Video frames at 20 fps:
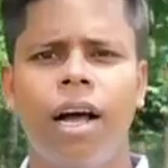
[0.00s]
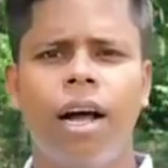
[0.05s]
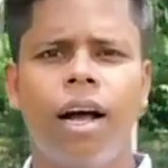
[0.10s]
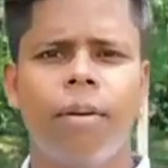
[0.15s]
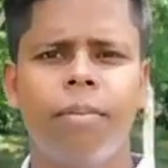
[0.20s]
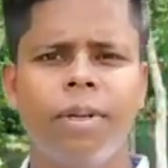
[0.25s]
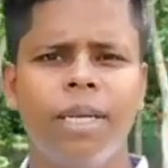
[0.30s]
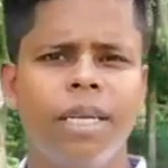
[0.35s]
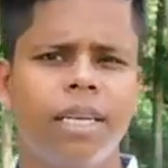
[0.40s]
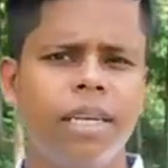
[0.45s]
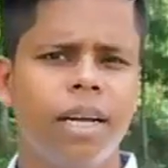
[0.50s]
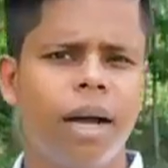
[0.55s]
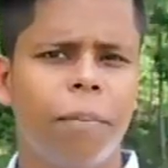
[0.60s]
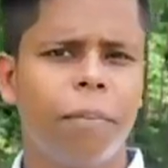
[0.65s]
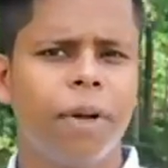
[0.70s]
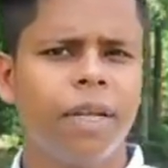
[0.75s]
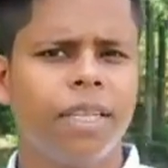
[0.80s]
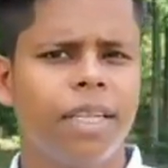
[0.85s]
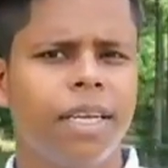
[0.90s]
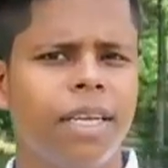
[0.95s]
আমি
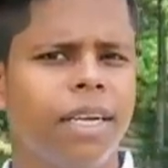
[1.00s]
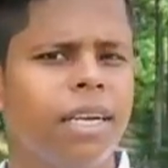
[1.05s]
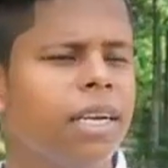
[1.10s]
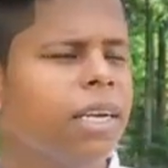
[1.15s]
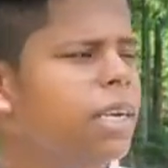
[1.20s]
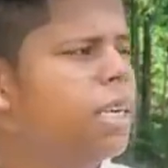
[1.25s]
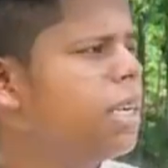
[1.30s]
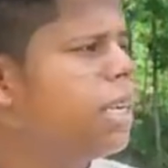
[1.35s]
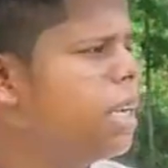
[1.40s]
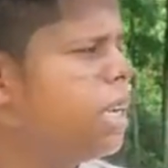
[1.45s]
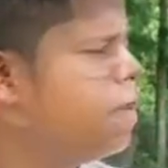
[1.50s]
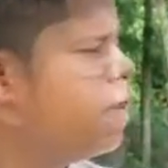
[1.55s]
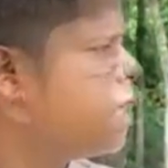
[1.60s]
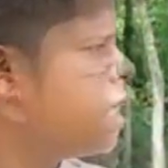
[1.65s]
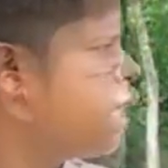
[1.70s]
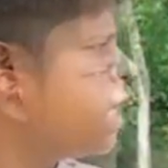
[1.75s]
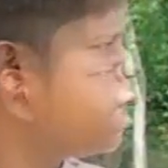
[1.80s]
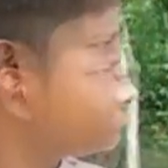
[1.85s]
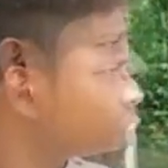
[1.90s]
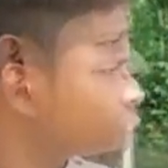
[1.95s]
আপনাদের এই
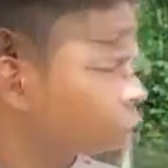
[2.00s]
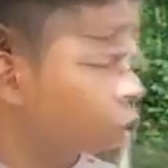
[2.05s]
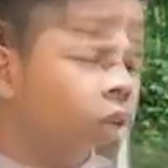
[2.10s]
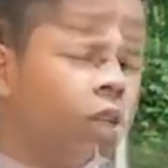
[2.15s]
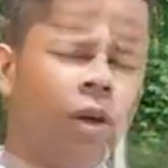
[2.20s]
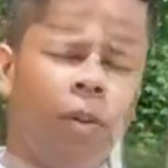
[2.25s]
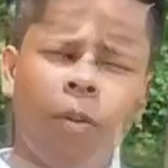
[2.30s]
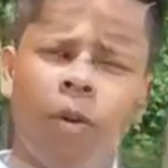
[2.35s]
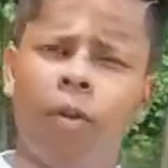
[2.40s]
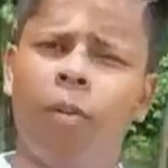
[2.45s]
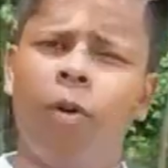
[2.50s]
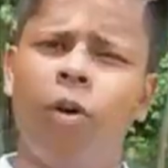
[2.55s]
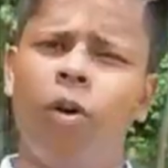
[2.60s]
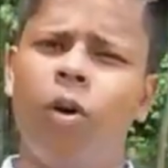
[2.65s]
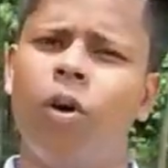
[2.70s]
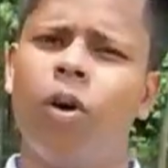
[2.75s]
বিষয়ে কিছু কথা বলবো